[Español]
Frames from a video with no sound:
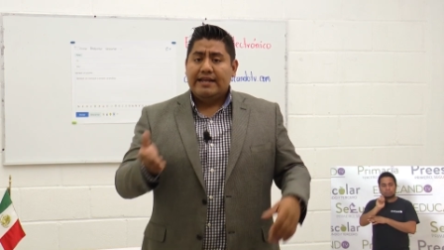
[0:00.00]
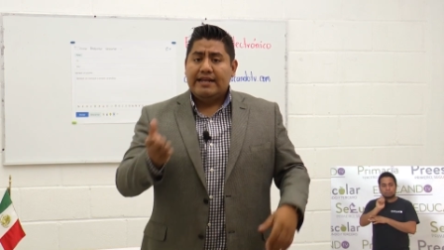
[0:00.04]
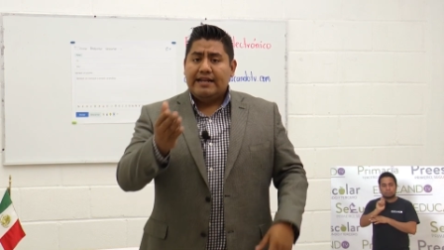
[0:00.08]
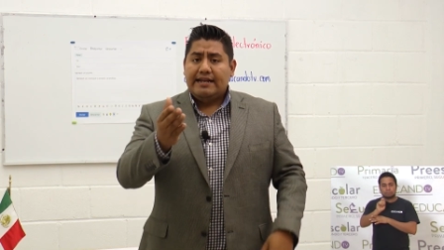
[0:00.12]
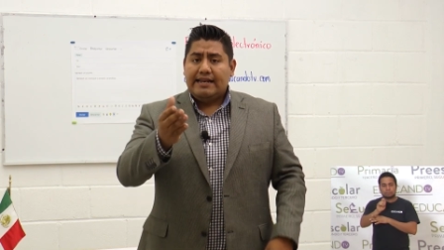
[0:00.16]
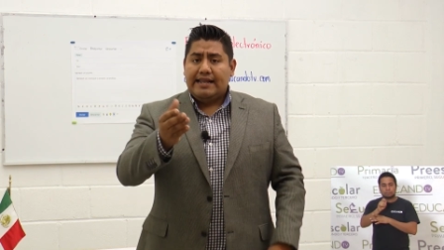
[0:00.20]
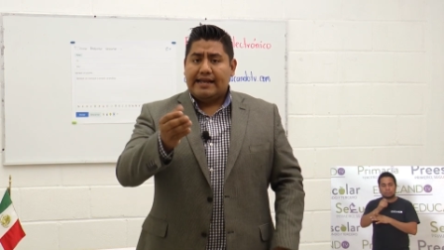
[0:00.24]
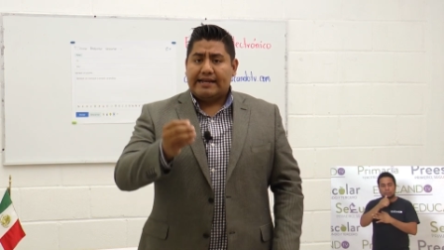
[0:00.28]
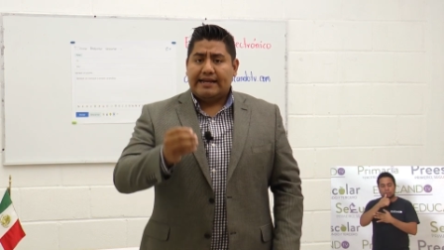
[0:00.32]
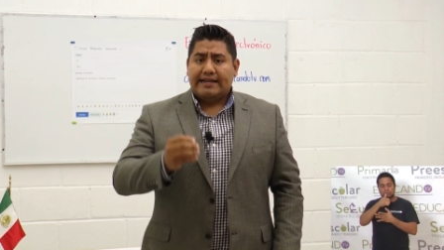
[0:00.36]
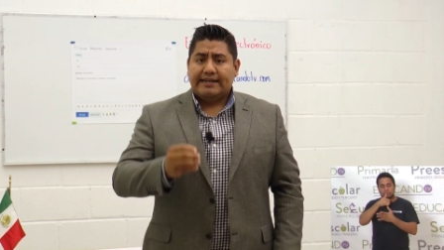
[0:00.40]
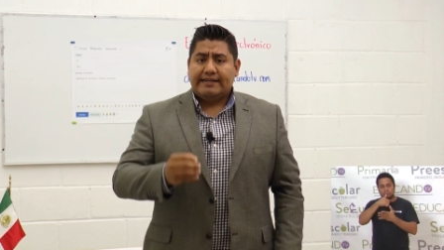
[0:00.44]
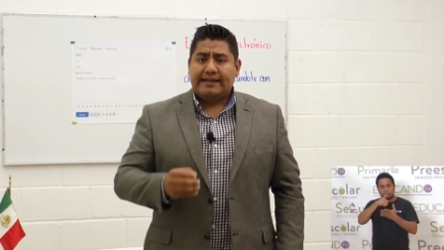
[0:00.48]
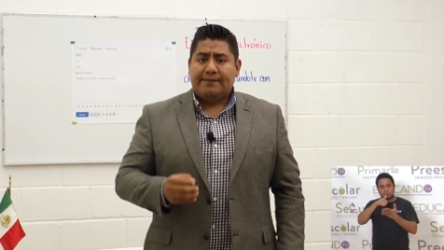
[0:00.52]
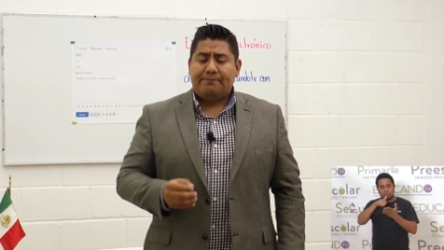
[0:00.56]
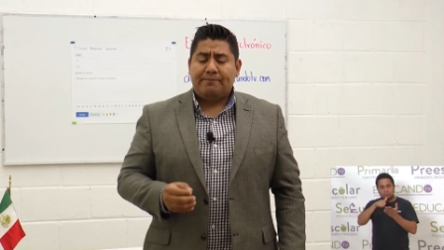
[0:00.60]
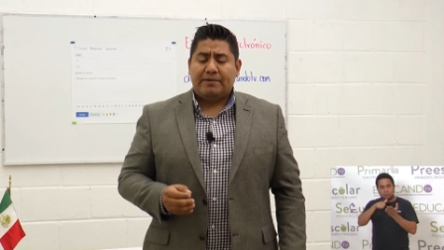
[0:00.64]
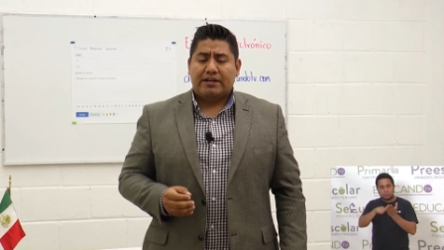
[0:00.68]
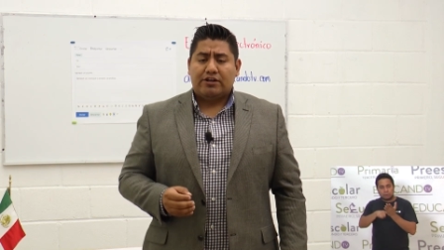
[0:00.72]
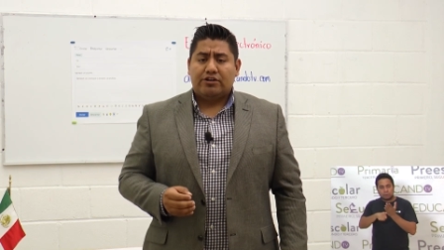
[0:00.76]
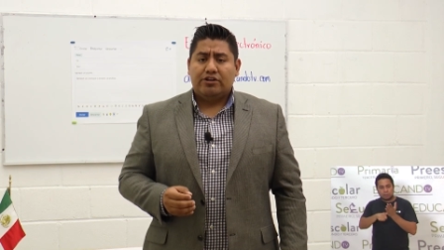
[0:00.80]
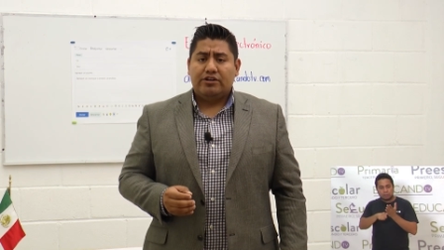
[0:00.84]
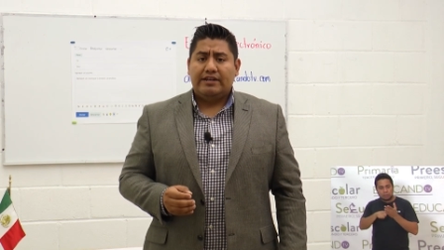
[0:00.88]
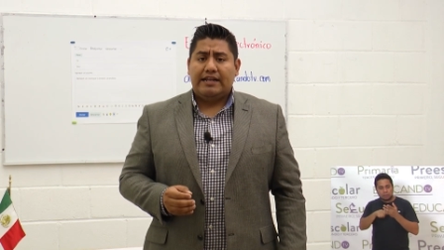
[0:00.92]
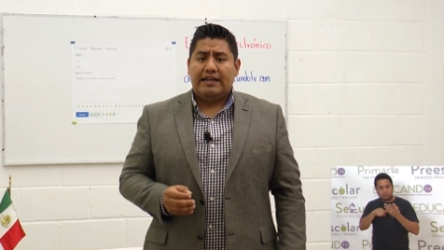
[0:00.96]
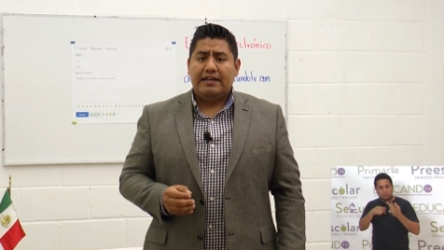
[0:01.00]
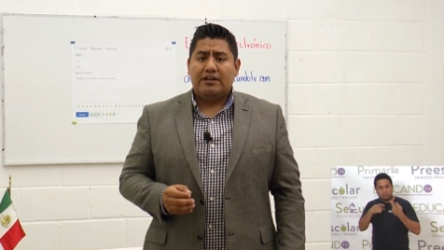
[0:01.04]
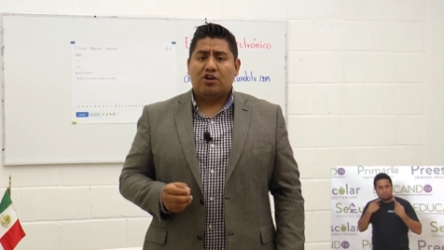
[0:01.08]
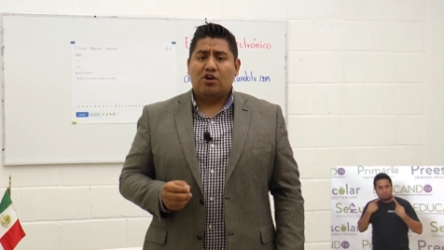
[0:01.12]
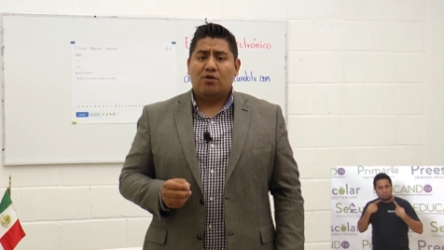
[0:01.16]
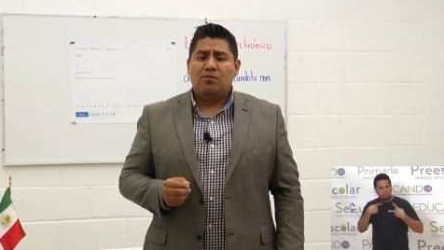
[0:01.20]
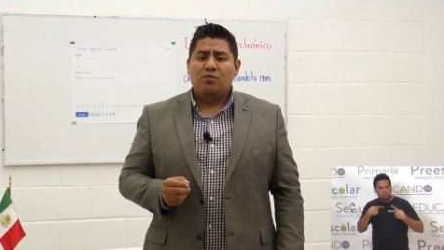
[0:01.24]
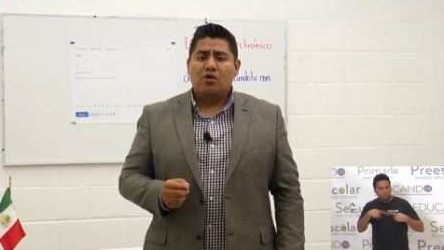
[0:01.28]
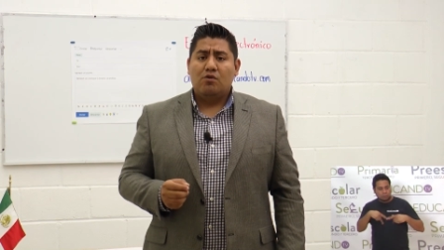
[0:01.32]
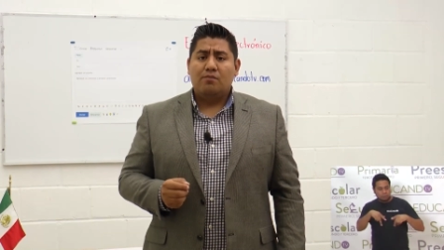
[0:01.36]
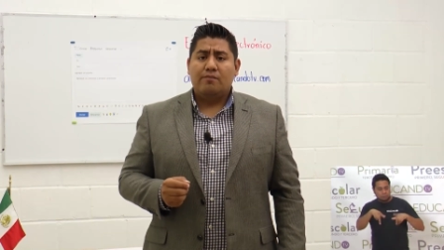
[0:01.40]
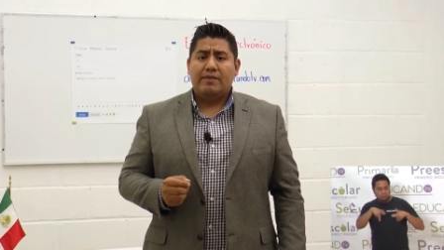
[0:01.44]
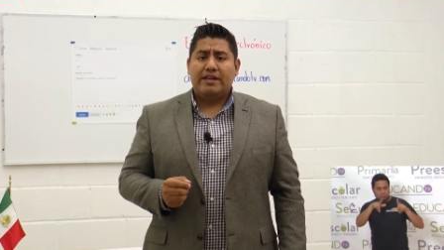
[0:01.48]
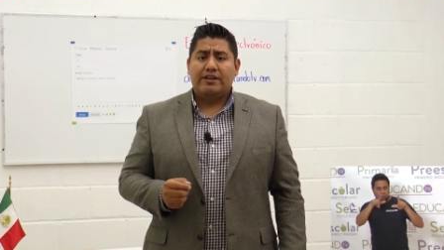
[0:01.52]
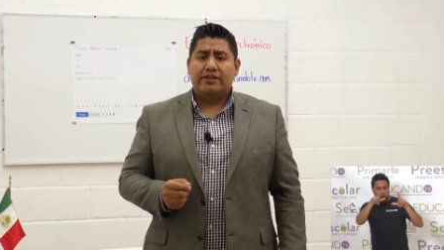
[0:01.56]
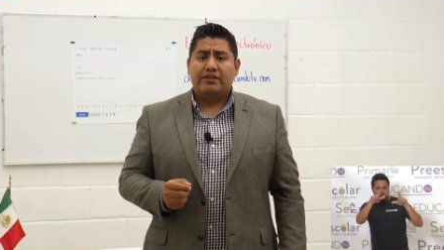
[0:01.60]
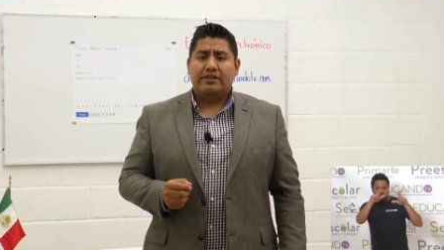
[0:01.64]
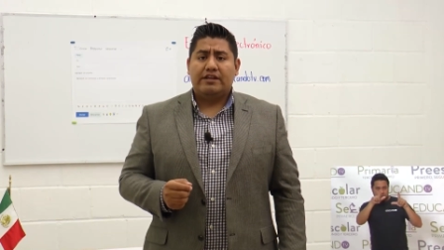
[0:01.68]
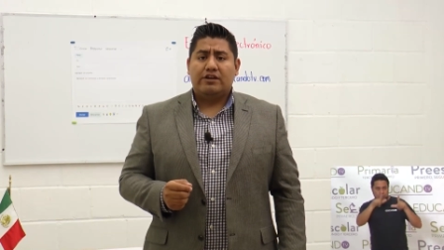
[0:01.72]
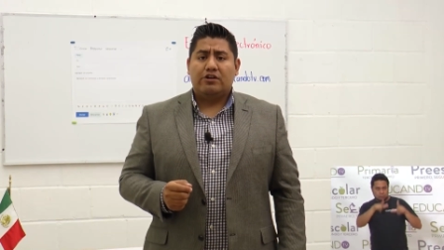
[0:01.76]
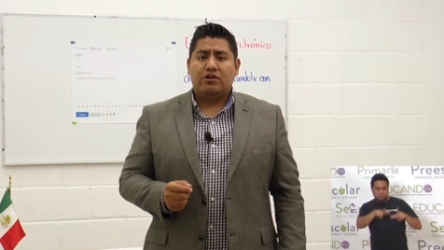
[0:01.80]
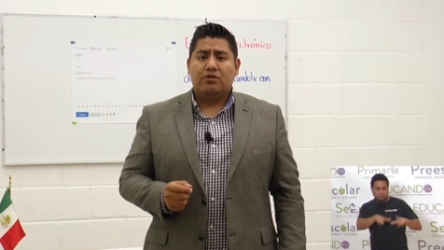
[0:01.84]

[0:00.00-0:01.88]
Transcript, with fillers: La carta personal como un medio de